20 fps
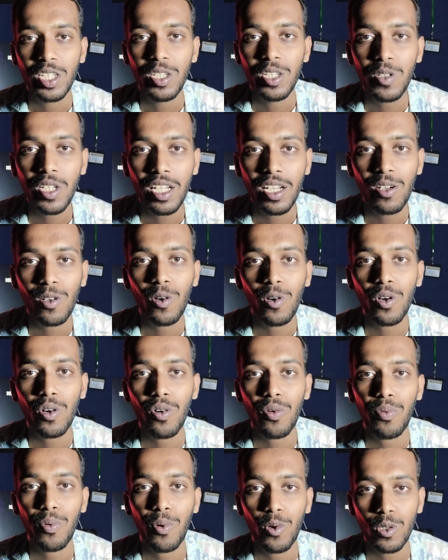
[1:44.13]
क्योंकि इन लोगों
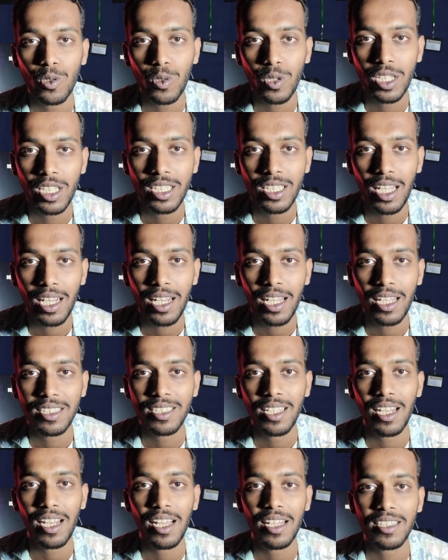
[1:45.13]
को फ़ोटो खिंचाना
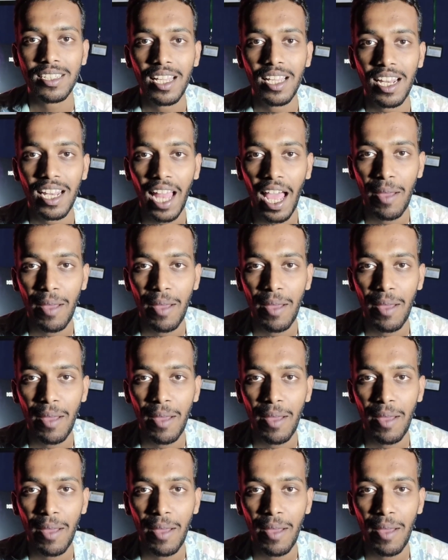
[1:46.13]
अच्छा लगता है